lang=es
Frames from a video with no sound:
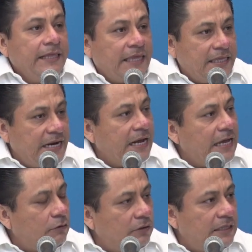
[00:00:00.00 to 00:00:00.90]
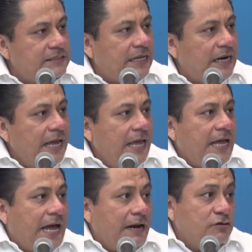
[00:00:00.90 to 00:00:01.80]
tendrían que contestar
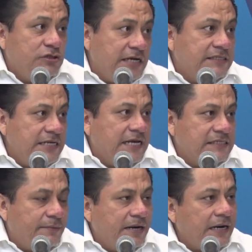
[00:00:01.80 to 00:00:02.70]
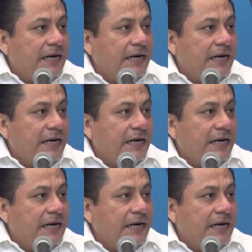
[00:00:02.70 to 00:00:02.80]
a los 10 días de haber